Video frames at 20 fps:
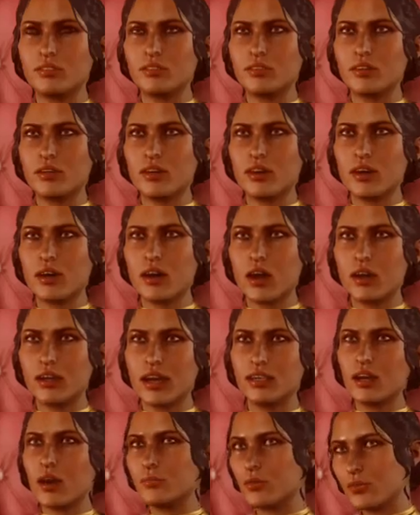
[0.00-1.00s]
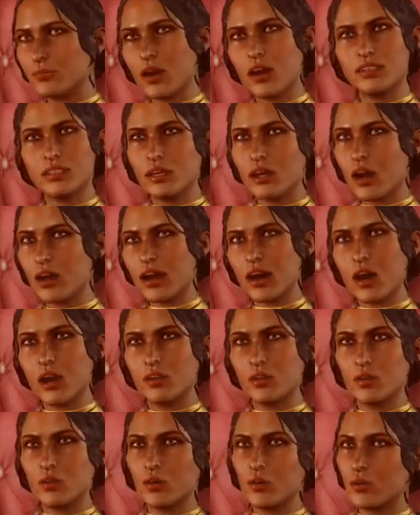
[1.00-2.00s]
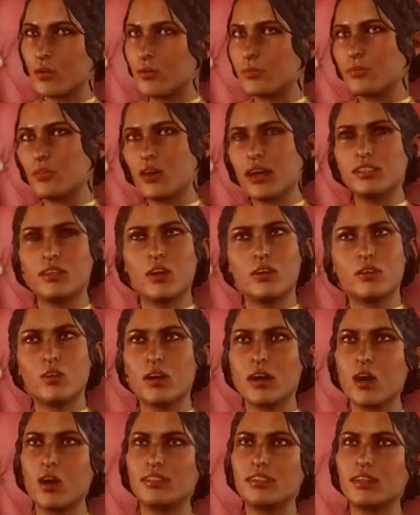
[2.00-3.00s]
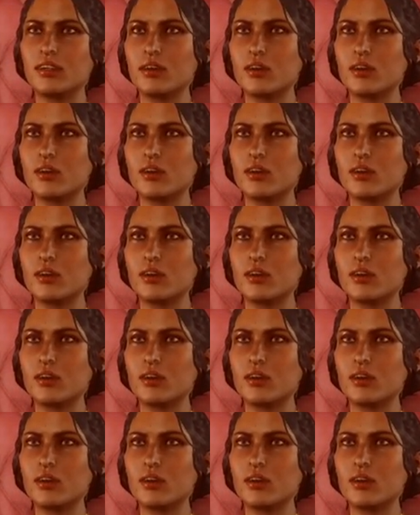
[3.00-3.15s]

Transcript: La désapprobation de la Cour représente une aussi grande